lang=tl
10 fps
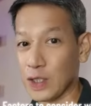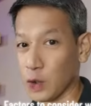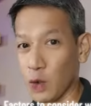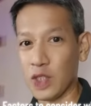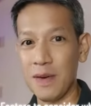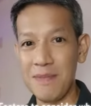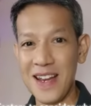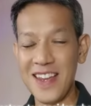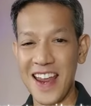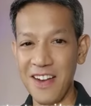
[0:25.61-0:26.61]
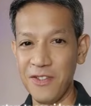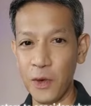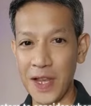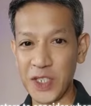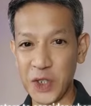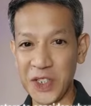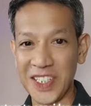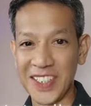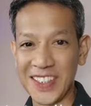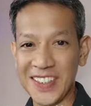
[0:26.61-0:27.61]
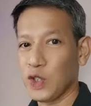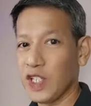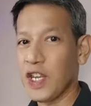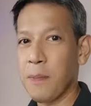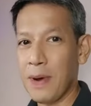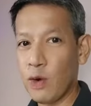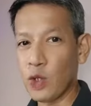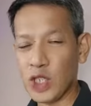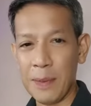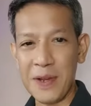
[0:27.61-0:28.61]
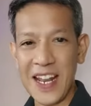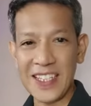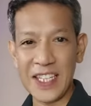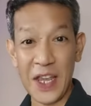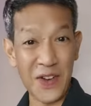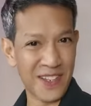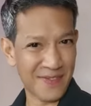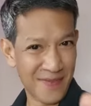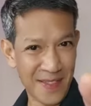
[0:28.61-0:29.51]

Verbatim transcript: a social media influencer. So yan yung pag-uusapan natin ngayon